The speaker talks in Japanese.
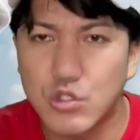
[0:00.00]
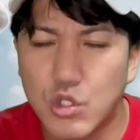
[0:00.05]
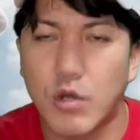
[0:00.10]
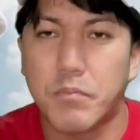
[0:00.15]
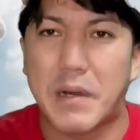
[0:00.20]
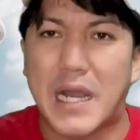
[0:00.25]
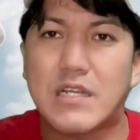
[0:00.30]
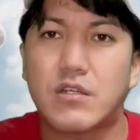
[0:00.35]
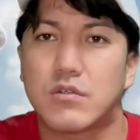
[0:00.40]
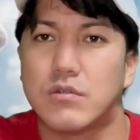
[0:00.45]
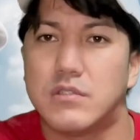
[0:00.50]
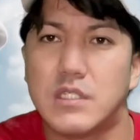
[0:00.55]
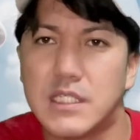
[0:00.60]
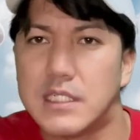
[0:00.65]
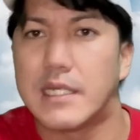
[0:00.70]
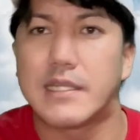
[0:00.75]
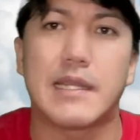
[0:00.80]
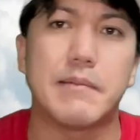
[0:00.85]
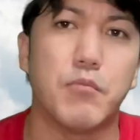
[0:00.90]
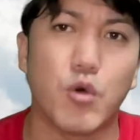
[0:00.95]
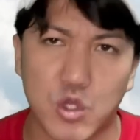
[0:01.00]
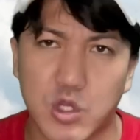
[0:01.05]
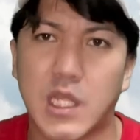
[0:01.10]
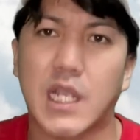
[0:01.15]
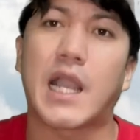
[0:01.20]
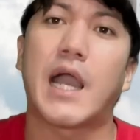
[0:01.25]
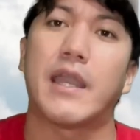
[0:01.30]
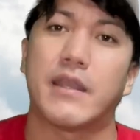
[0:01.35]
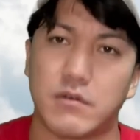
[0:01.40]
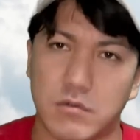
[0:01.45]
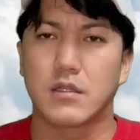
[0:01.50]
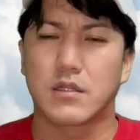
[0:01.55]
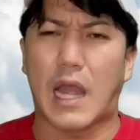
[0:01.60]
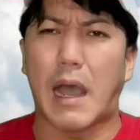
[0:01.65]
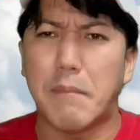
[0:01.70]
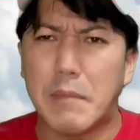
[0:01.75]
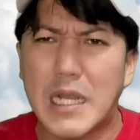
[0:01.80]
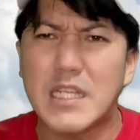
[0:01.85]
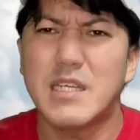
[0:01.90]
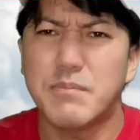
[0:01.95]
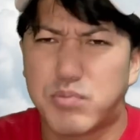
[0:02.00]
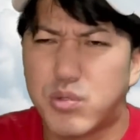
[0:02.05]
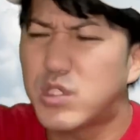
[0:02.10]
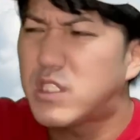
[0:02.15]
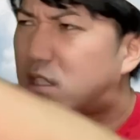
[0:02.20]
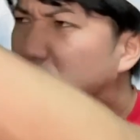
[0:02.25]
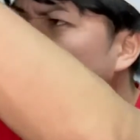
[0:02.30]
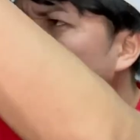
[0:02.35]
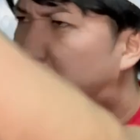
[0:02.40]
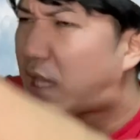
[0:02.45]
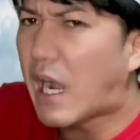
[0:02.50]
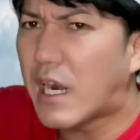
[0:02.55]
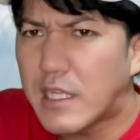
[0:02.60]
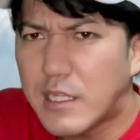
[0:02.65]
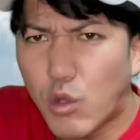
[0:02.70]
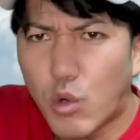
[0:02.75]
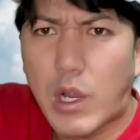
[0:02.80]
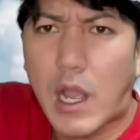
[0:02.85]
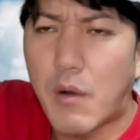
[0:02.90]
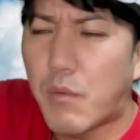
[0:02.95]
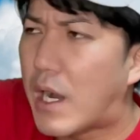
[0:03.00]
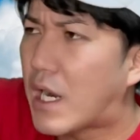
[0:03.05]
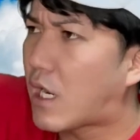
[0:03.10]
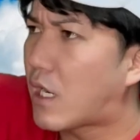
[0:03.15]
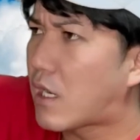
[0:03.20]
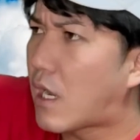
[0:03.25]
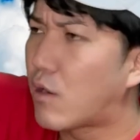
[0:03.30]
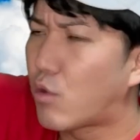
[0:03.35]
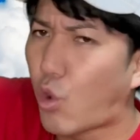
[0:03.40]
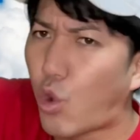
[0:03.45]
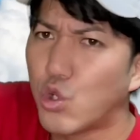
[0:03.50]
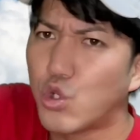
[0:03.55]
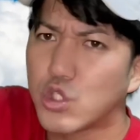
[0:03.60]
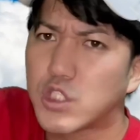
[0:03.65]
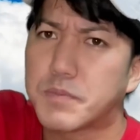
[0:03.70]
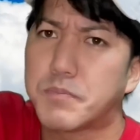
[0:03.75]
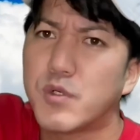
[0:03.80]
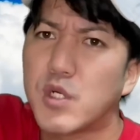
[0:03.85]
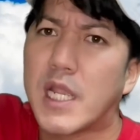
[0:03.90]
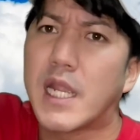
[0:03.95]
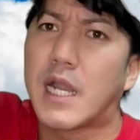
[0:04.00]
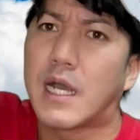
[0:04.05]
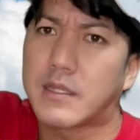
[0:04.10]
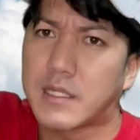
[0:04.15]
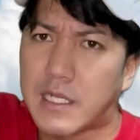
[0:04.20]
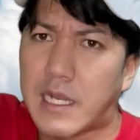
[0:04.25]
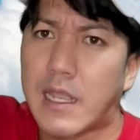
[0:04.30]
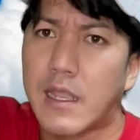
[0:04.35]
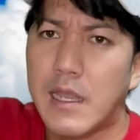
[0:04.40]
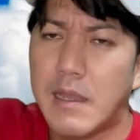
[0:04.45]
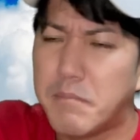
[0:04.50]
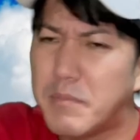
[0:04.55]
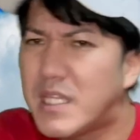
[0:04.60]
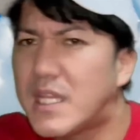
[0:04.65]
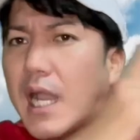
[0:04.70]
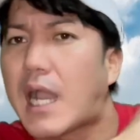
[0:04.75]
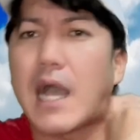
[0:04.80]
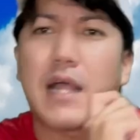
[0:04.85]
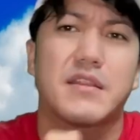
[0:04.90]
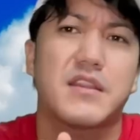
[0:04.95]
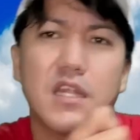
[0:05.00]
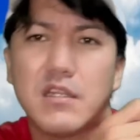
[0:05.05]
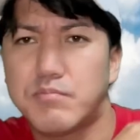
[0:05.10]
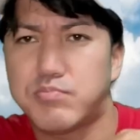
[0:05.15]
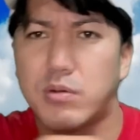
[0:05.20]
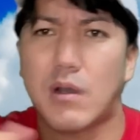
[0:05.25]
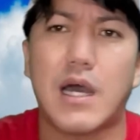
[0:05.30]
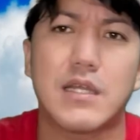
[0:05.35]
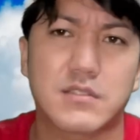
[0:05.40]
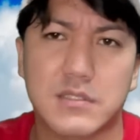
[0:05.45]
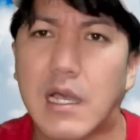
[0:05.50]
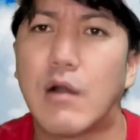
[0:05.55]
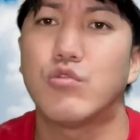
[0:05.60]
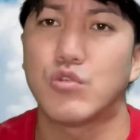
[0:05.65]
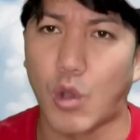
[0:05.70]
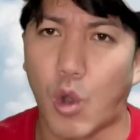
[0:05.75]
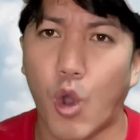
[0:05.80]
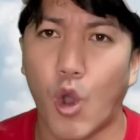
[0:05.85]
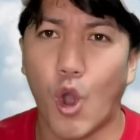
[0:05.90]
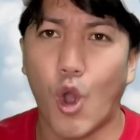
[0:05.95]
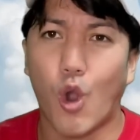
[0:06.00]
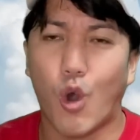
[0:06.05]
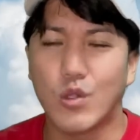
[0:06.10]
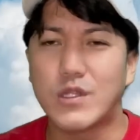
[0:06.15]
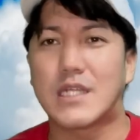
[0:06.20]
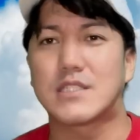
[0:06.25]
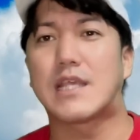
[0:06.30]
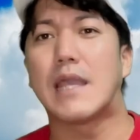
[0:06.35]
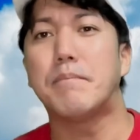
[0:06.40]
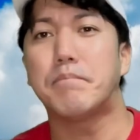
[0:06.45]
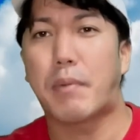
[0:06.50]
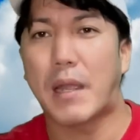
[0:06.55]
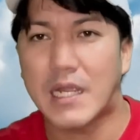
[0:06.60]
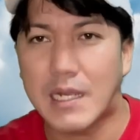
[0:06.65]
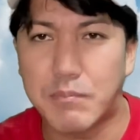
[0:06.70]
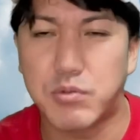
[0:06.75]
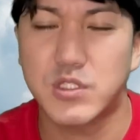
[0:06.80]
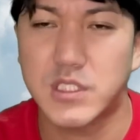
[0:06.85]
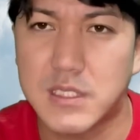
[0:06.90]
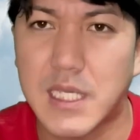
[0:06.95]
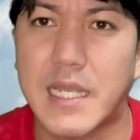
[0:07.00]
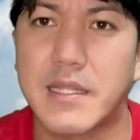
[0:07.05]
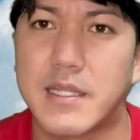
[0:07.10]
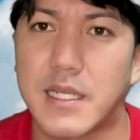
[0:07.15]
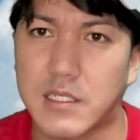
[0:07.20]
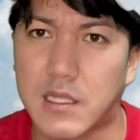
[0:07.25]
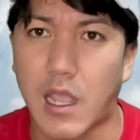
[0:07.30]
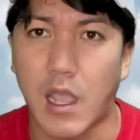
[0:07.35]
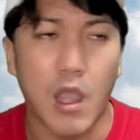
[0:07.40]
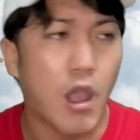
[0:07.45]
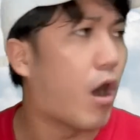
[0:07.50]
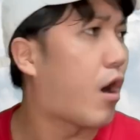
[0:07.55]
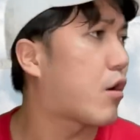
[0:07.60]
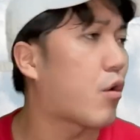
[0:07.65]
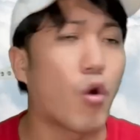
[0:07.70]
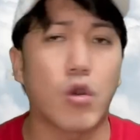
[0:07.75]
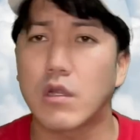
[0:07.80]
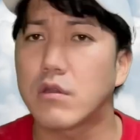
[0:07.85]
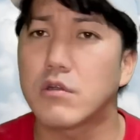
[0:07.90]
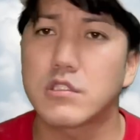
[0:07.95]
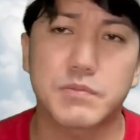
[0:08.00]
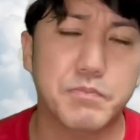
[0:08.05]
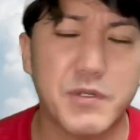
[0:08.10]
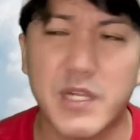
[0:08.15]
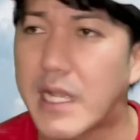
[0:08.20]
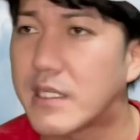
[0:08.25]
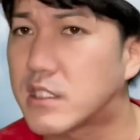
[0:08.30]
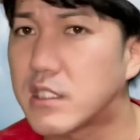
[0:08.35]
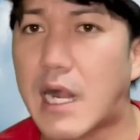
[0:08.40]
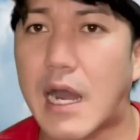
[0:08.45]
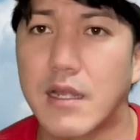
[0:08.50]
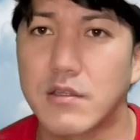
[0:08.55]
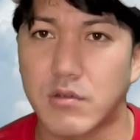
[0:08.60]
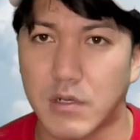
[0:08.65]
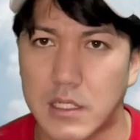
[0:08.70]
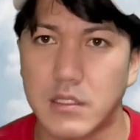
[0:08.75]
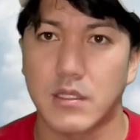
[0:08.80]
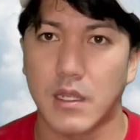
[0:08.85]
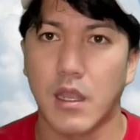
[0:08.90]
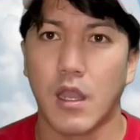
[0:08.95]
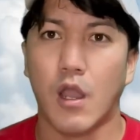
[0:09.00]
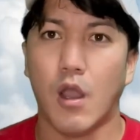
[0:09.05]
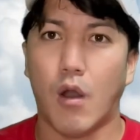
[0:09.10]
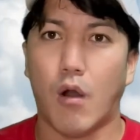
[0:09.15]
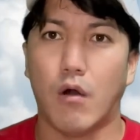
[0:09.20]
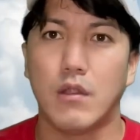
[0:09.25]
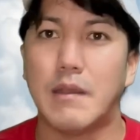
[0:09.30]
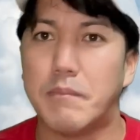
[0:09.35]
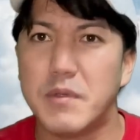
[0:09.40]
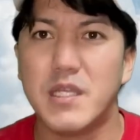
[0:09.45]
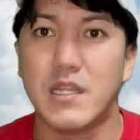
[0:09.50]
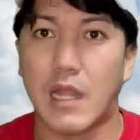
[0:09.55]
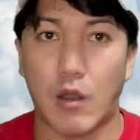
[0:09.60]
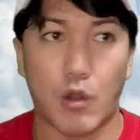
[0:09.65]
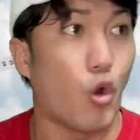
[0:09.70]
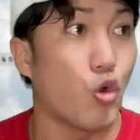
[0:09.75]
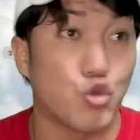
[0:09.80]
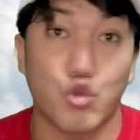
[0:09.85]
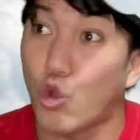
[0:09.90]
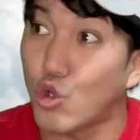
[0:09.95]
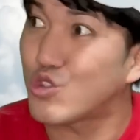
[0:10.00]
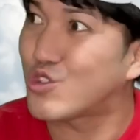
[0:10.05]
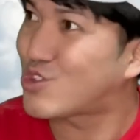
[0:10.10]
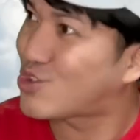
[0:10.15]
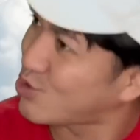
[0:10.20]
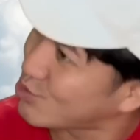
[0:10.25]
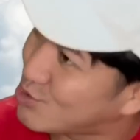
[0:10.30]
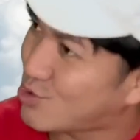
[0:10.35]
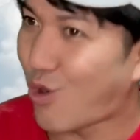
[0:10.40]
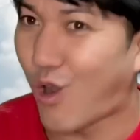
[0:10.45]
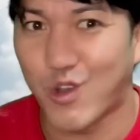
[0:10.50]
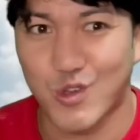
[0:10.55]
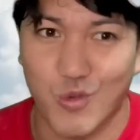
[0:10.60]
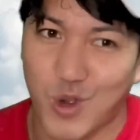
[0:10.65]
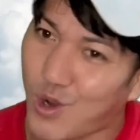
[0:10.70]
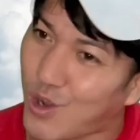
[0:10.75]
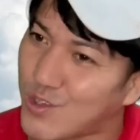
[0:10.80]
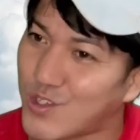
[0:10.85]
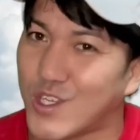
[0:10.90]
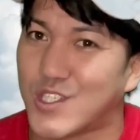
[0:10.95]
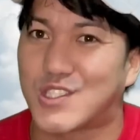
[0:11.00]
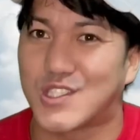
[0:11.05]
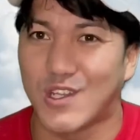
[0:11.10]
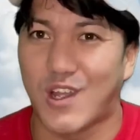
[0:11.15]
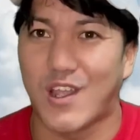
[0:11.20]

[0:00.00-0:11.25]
のバッグに入れて持って帰る。たまに物質に誰のかわからんこのスプレーがあってね、みんな勝手にブワー使うんよ。ほんな先輩が物質入ってきて、あれ俺のスプレー知らんとか言って。ほんでみんな、あ、よ、ちょ、ちょ、あ、わかんないっす